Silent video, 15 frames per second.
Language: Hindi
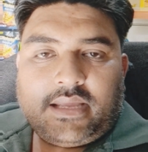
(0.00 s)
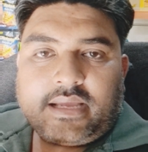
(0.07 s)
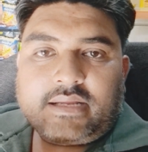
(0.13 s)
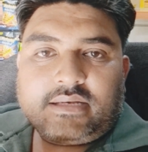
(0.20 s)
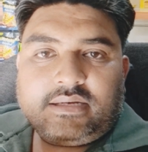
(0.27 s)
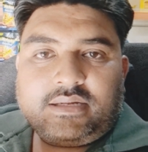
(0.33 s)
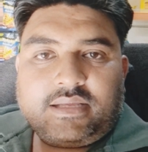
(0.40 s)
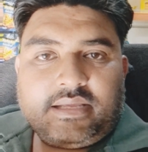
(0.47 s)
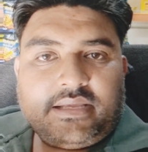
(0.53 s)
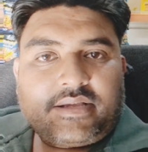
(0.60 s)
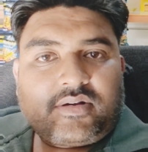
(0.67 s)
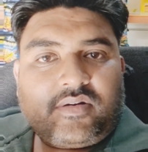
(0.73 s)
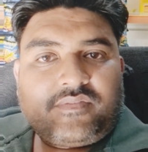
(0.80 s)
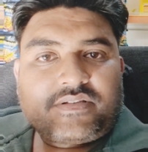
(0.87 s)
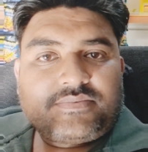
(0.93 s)
एक लड़की
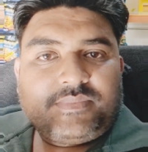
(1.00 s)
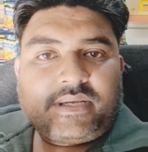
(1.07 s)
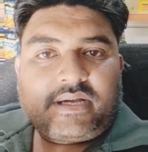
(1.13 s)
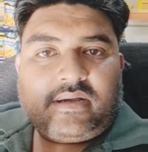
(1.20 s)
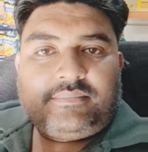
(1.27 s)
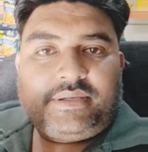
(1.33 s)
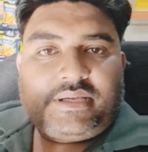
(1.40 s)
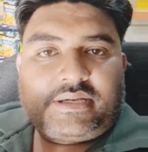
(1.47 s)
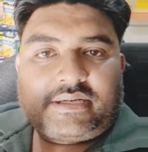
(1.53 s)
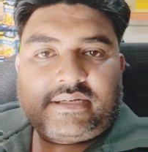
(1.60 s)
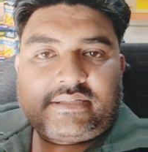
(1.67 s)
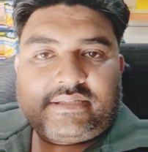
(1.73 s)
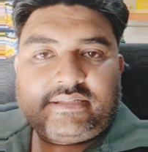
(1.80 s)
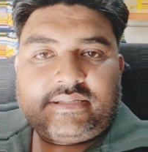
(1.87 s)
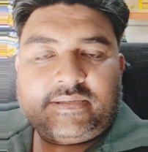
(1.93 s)
एक ऑफिस में काम किया
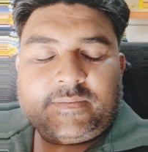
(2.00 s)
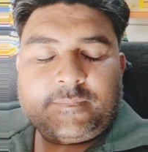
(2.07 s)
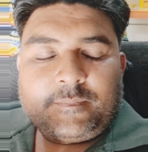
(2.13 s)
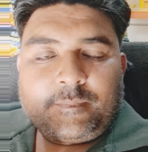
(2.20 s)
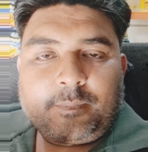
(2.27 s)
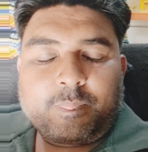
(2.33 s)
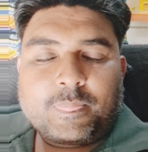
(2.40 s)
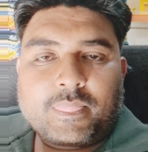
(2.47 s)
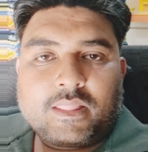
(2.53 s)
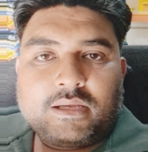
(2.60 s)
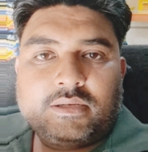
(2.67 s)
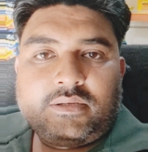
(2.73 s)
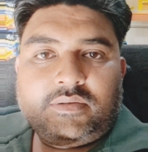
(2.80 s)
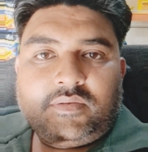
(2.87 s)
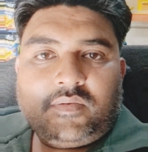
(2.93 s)
करती थी
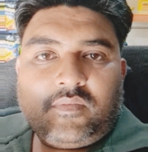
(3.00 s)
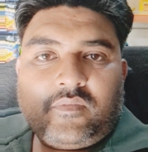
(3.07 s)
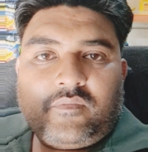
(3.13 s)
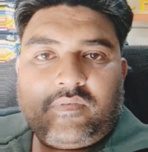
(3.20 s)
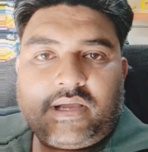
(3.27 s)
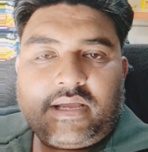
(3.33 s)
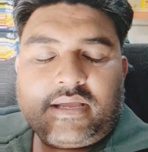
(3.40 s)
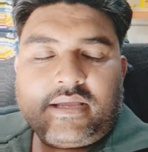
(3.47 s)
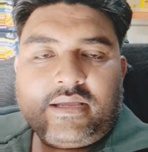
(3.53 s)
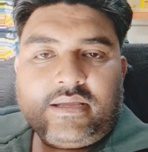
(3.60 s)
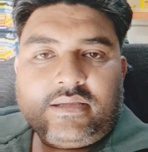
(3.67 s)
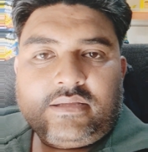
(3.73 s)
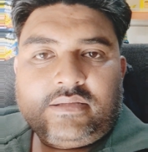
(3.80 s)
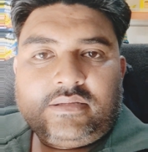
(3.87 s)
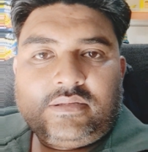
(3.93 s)
वह
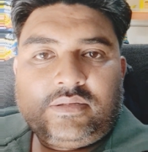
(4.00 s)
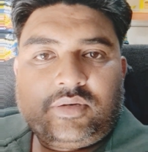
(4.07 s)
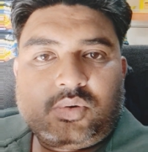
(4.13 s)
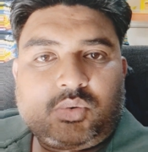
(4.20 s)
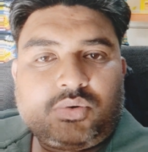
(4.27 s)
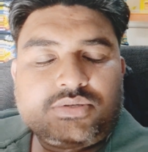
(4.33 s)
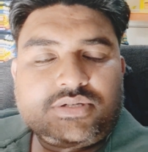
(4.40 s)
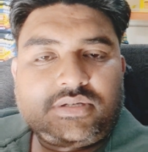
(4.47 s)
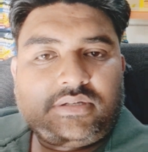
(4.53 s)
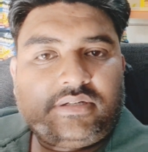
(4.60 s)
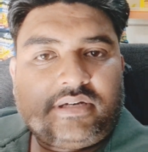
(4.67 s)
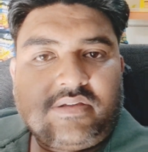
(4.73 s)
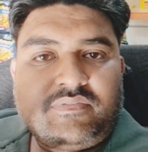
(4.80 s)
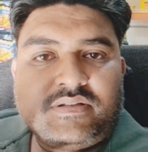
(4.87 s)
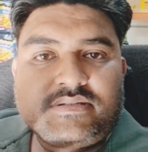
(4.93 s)
रोज़
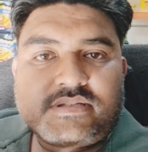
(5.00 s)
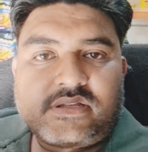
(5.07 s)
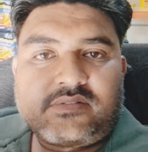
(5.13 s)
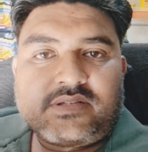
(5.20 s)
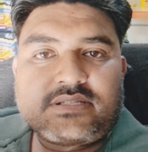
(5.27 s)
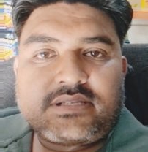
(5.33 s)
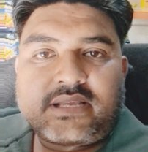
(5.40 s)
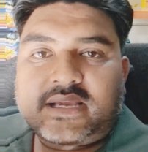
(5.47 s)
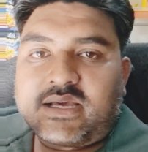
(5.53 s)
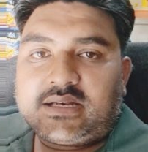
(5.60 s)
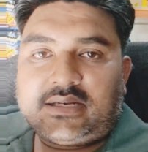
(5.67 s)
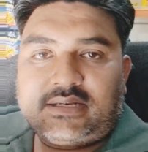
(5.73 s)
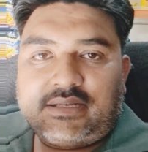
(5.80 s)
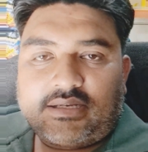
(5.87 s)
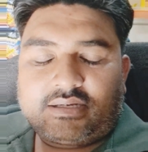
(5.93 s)
टिफ़िन सर्विस से
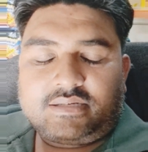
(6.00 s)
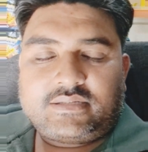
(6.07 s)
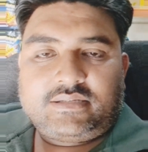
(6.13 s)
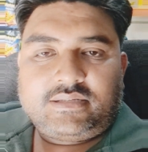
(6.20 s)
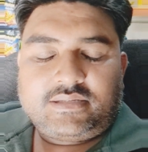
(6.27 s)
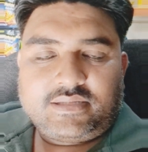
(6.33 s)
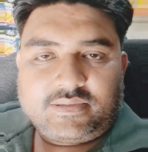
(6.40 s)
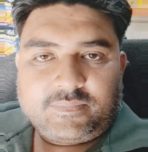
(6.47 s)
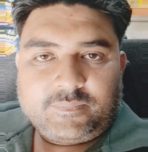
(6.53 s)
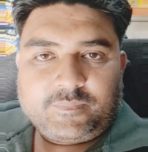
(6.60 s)
खाना लिया करती थी